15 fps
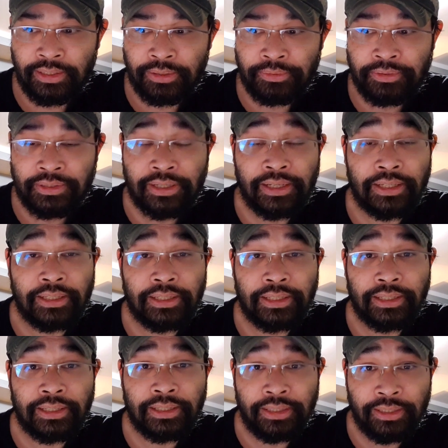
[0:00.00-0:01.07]
hiểu sai
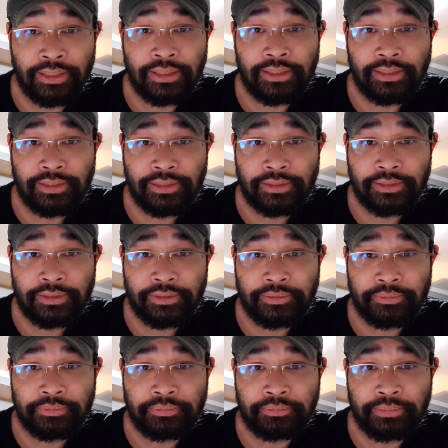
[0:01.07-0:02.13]
cái ý
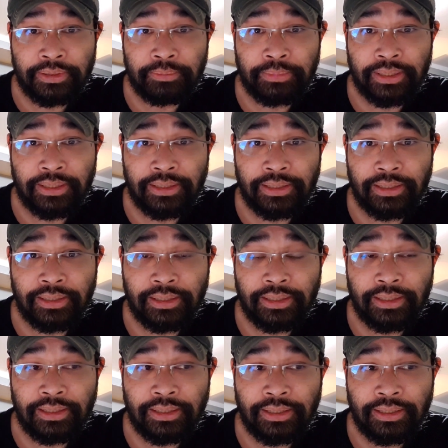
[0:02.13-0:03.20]
mà mình uh,